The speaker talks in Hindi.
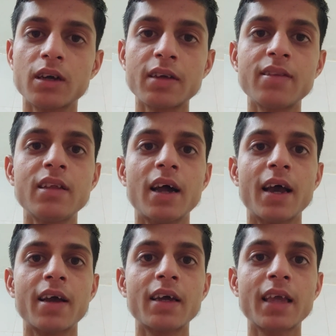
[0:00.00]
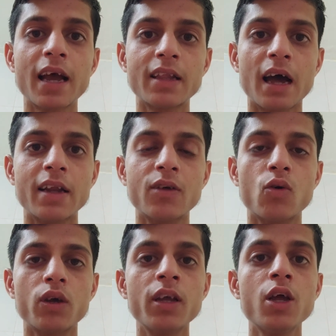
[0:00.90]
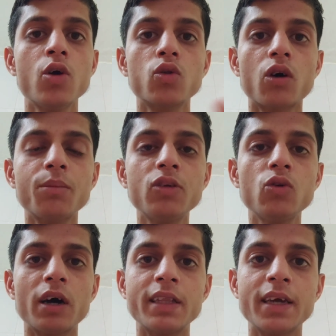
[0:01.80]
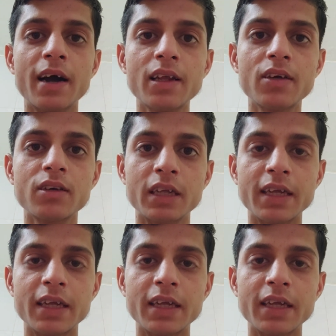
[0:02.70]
किस दिन आएगा क्या तारीख होगी तो अभी जो आधिकारिक